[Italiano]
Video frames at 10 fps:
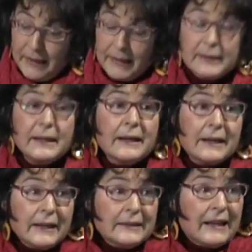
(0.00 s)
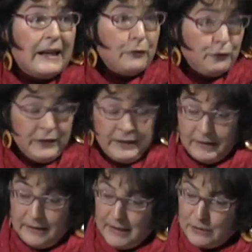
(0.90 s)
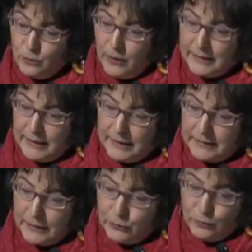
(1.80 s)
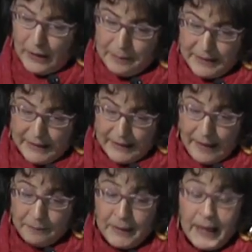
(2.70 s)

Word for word: che decreta la fine della scuola di architettura a Brera